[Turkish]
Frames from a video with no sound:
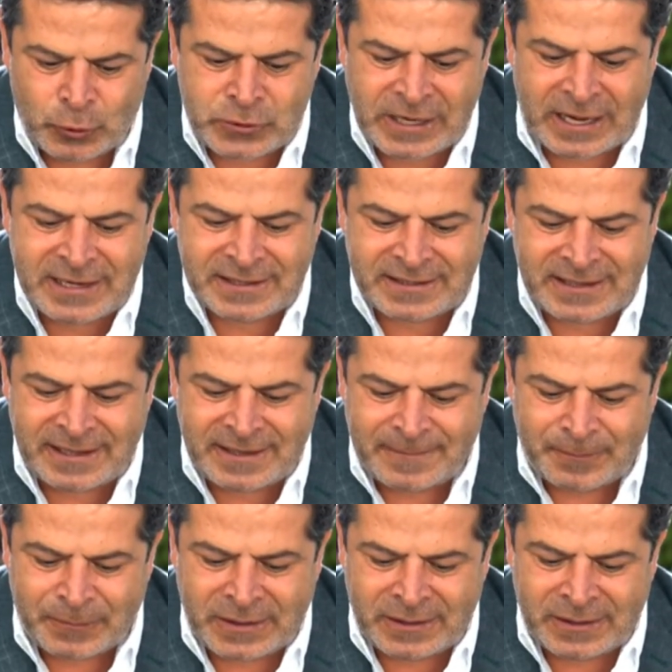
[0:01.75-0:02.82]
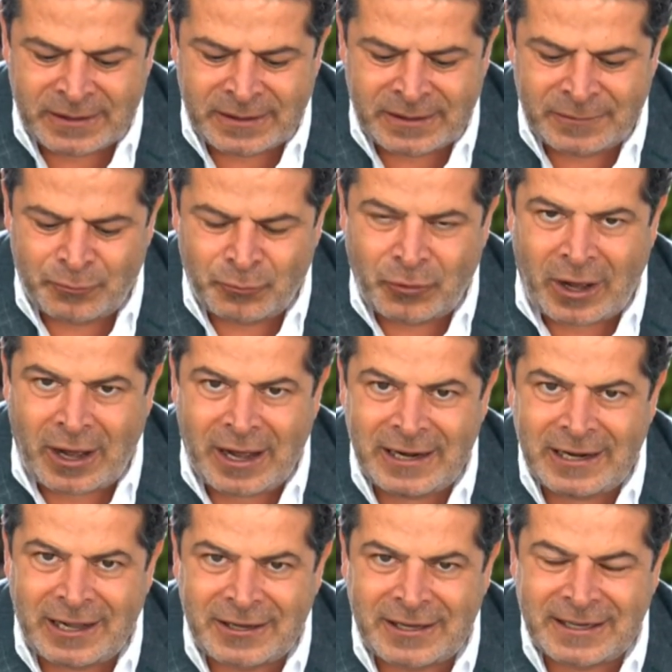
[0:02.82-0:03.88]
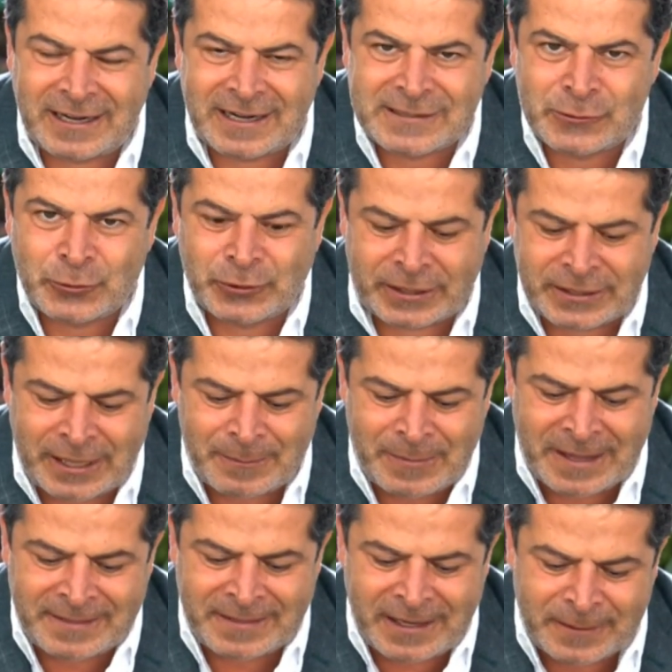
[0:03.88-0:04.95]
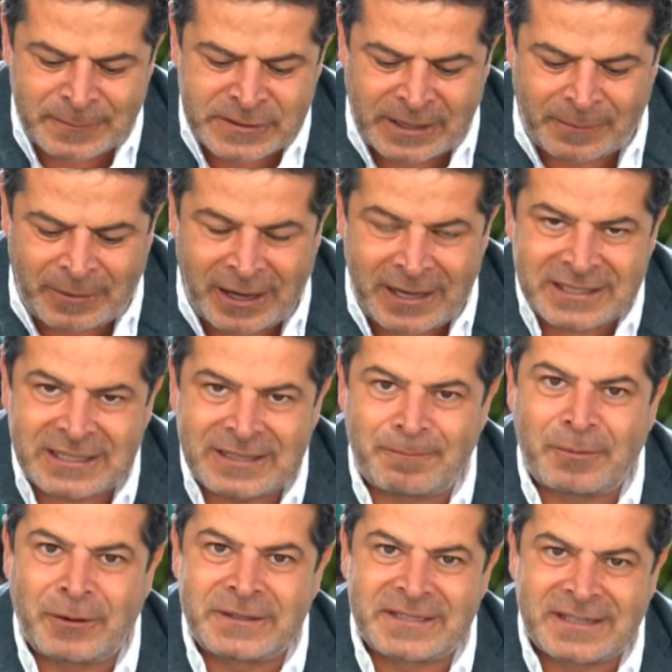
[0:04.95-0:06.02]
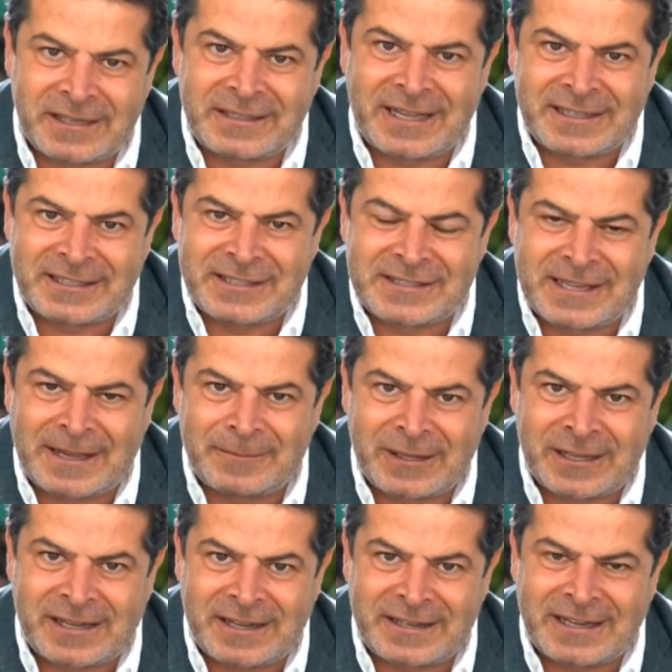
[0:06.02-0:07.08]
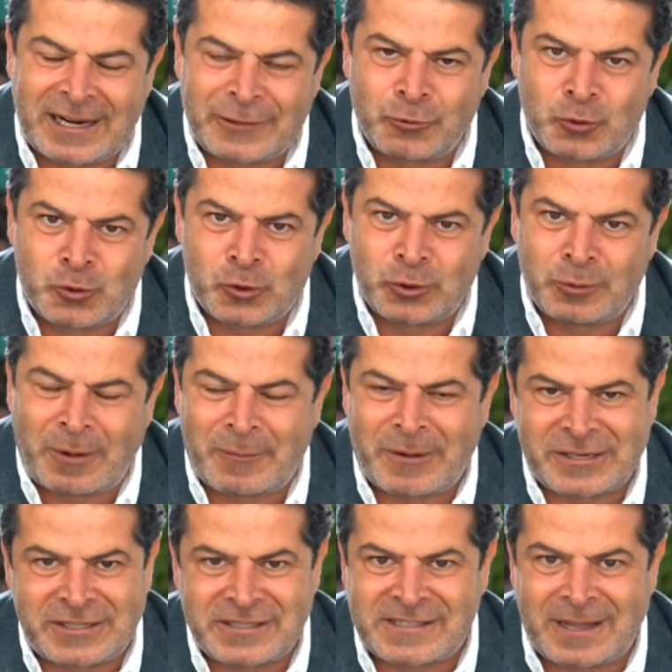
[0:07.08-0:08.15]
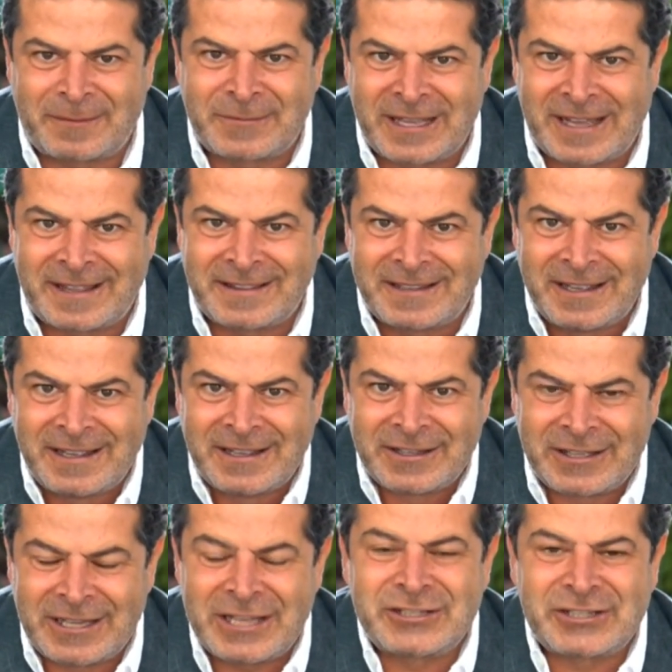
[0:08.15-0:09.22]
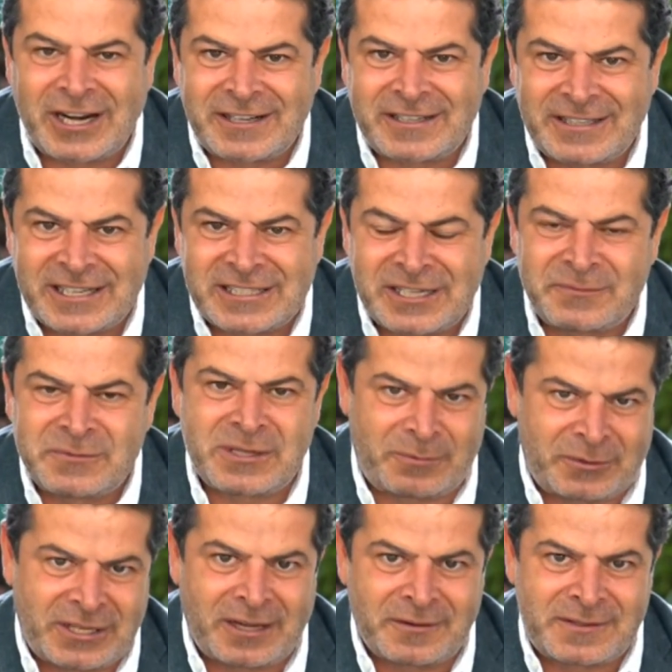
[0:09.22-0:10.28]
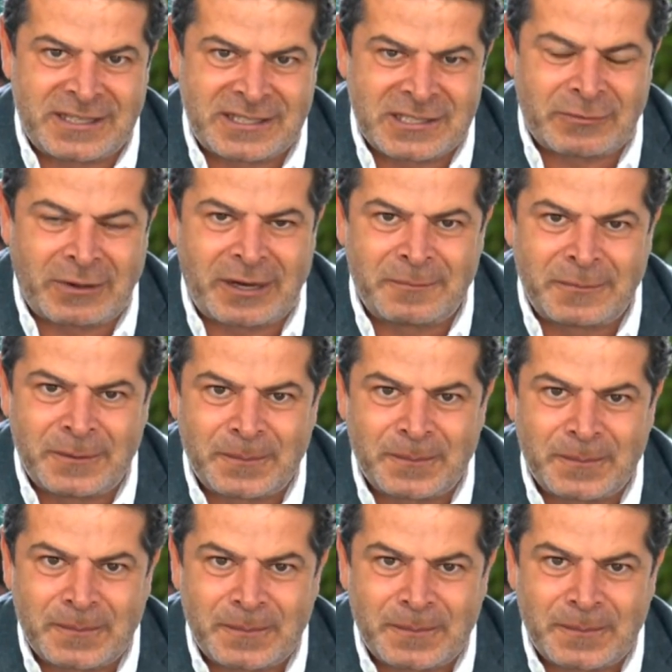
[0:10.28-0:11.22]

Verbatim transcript: Özellikle e, hala kararsız olan ya ben ne yapsam hangi politikadan gitsem de kariyer yolculuğuma başlasam diyen genç arkadaşlarımıza bir tavsiyeniz var mı?